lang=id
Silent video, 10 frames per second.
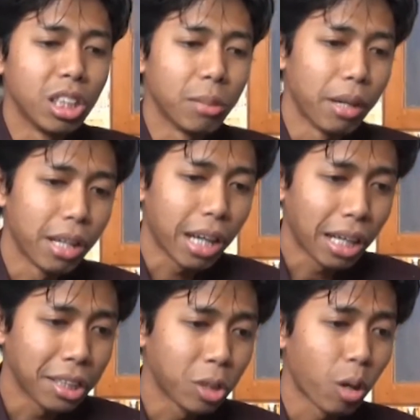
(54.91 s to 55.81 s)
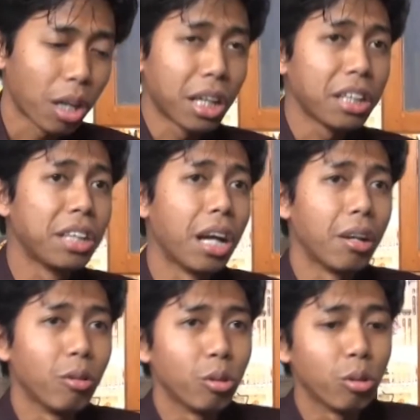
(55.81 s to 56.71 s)
cuma dikasih surat saja
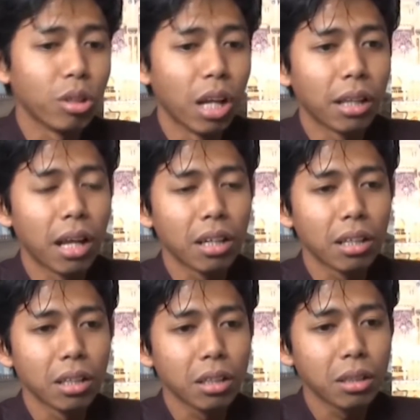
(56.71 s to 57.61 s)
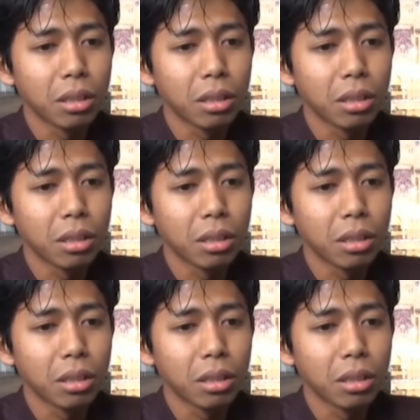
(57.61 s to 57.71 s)
untuk datang ke